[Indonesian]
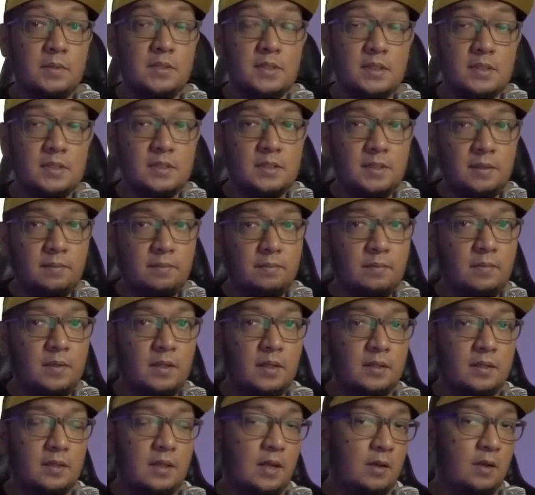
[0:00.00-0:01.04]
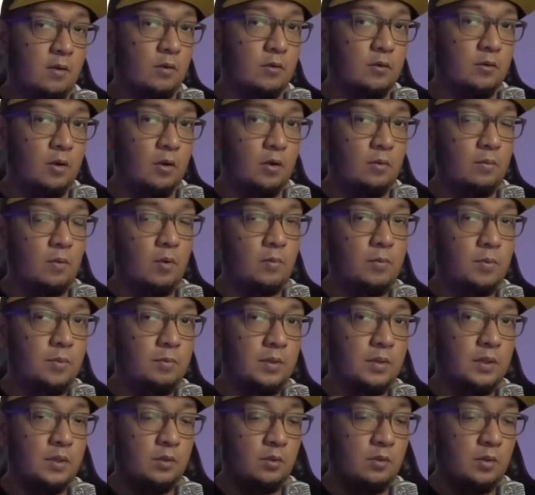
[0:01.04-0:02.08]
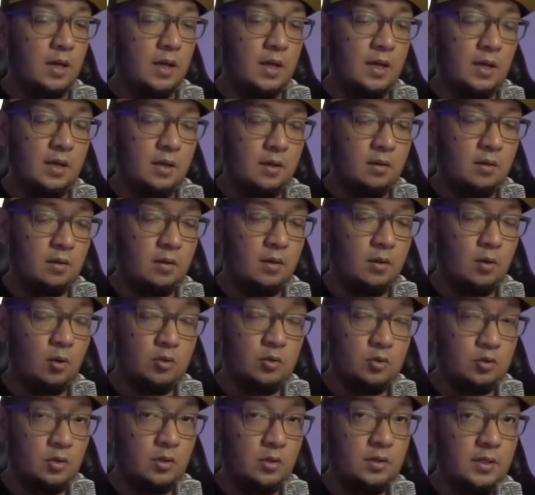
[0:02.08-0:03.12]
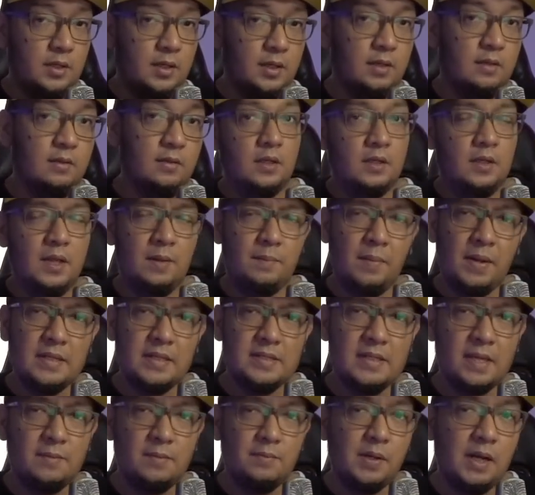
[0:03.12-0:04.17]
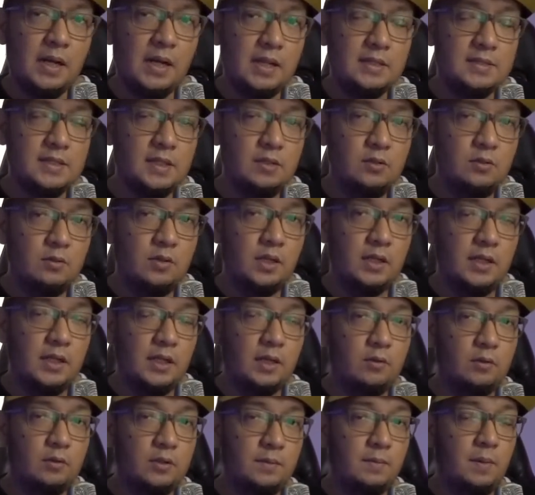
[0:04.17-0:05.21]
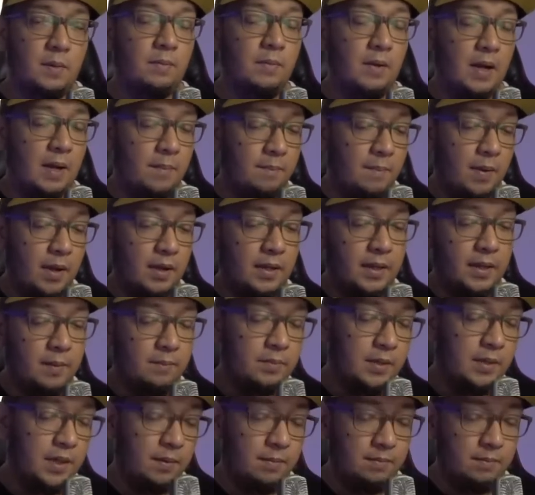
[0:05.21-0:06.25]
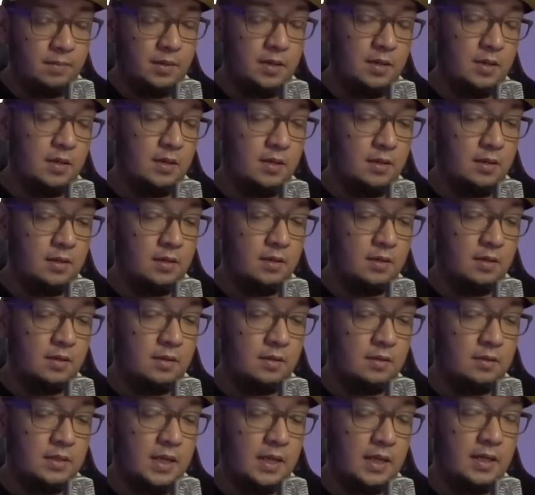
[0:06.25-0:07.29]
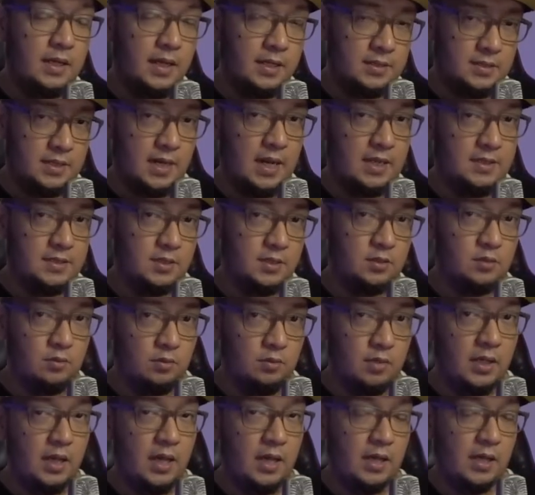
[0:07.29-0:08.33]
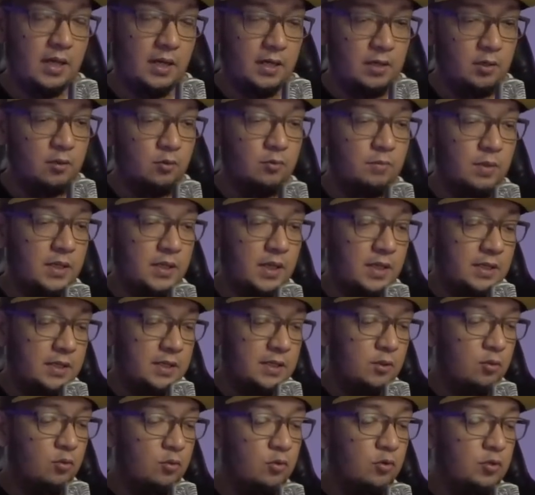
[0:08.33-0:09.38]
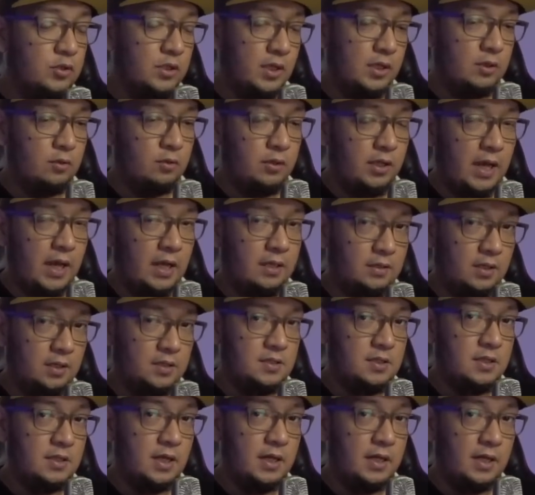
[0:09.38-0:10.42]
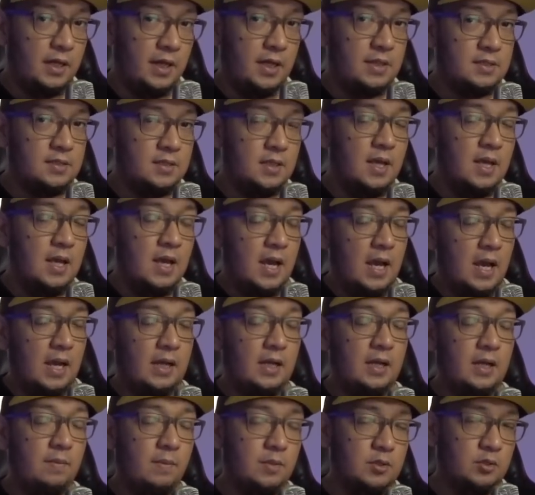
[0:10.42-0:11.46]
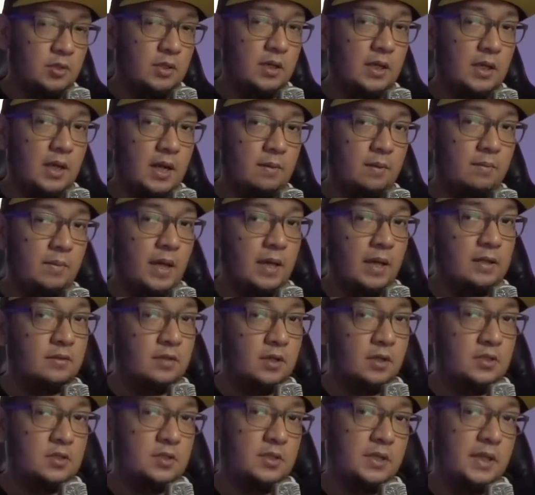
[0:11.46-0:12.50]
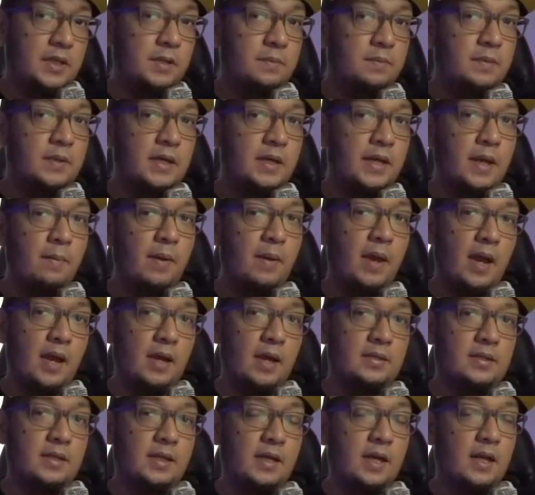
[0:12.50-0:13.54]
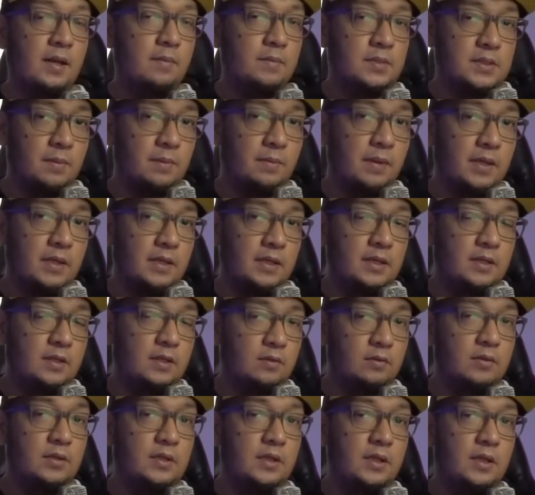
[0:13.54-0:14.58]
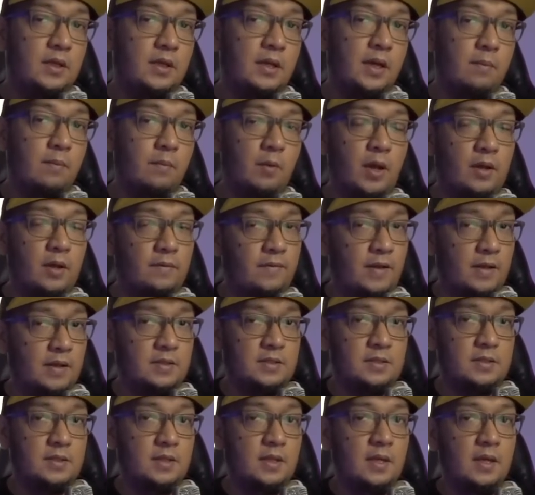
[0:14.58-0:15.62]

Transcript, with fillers: System, dari controller maupun bentuk uh, konsolnya. Dan pada saat perilisan juga diikuti beberapa game-game uh, dari NES Classic juga yang akhirnya diubah dari dulunya itu di cartridge dari NES, akhirnya dimasukin ke dalam cartridge GBA. Jadi kalian bisa mainin itu di Game Boy Advance.